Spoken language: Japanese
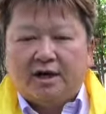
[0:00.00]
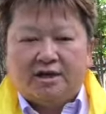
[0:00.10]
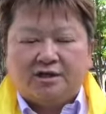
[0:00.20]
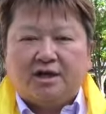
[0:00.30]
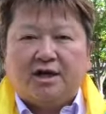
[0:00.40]

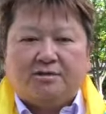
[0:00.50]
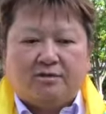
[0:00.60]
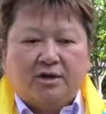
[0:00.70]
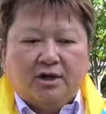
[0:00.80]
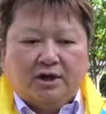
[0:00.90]
えしっかり
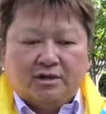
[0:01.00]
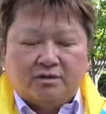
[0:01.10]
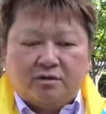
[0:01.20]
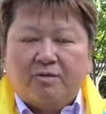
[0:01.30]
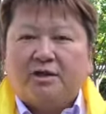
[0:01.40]
とそ
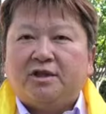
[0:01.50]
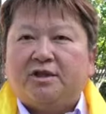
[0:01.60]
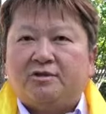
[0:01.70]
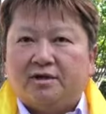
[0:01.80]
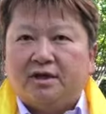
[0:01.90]
の困ってい
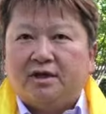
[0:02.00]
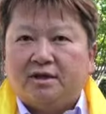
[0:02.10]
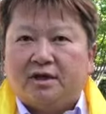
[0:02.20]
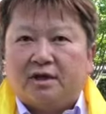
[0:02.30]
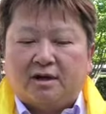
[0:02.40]
る人に
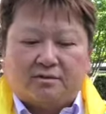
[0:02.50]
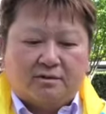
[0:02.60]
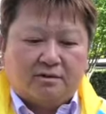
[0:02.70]
あの